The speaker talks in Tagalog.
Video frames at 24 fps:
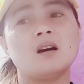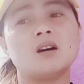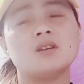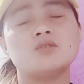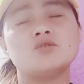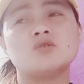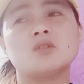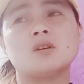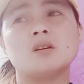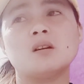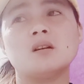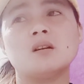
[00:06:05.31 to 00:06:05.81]
At
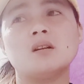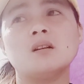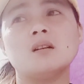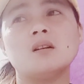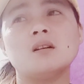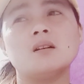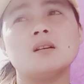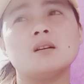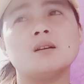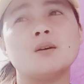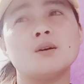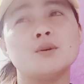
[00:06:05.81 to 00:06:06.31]
saka,
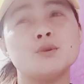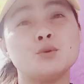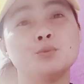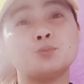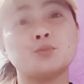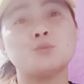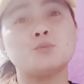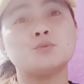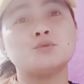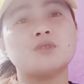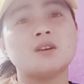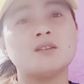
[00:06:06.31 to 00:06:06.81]
yung
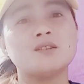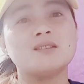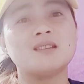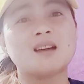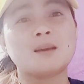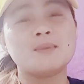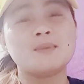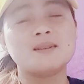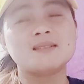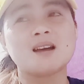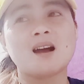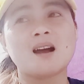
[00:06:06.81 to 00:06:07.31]
pumunta din
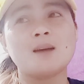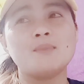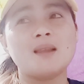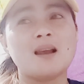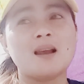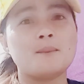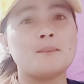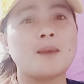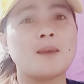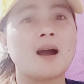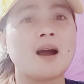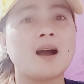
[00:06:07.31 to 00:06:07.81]
kami sa
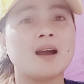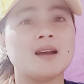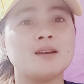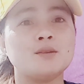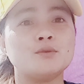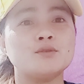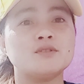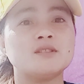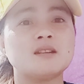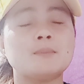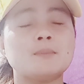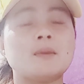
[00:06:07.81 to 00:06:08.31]
kabilang bahay
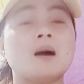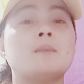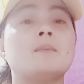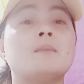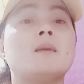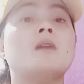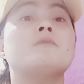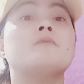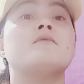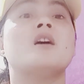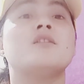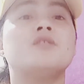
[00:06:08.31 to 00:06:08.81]
doon sa
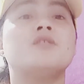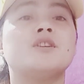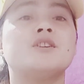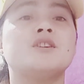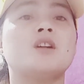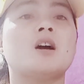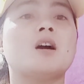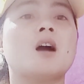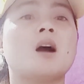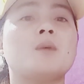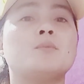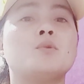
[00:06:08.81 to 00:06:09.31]
mama, mother
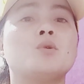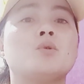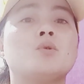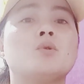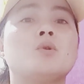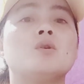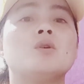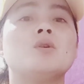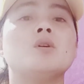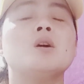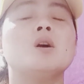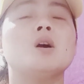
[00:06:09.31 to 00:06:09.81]
ng amo
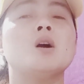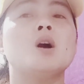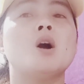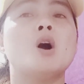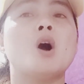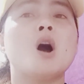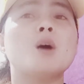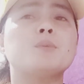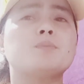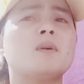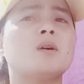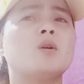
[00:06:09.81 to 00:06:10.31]
ko.
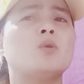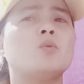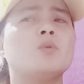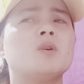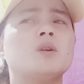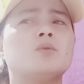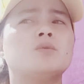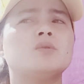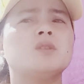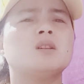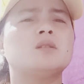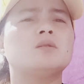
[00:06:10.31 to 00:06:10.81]
At pag
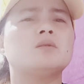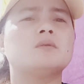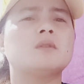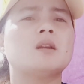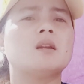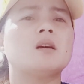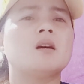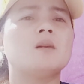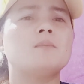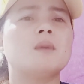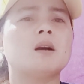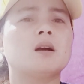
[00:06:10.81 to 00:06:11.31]
uwi ko dito
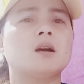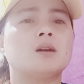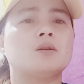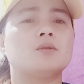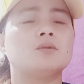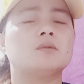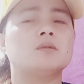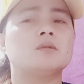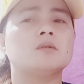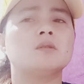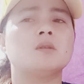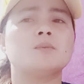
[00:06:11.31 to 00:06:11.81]
talaga makirot.
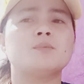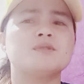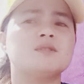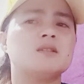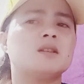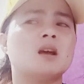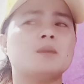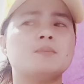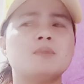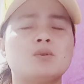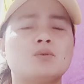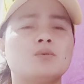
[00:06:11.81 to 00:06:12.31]
Tapos
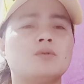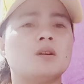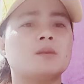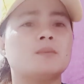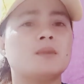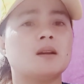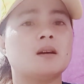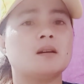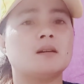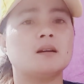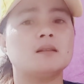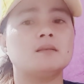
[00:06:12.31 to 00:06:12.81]
sinabi ko
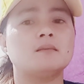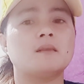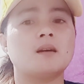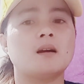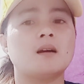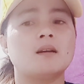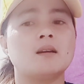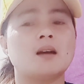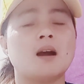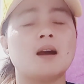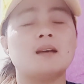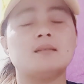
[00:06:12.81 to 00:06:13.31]
naman agad
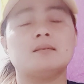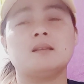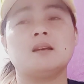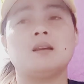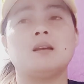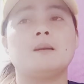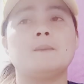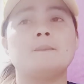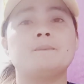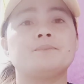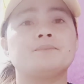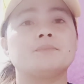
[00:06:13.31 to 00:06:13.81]
kay ate,
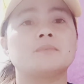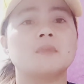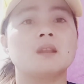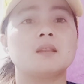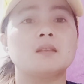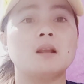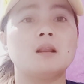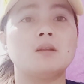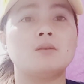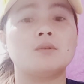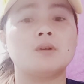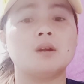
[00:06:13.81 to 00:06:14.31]

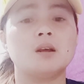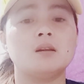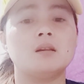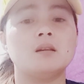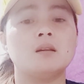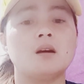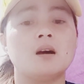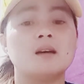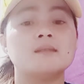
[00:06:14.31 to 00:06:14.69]
ate Lauren.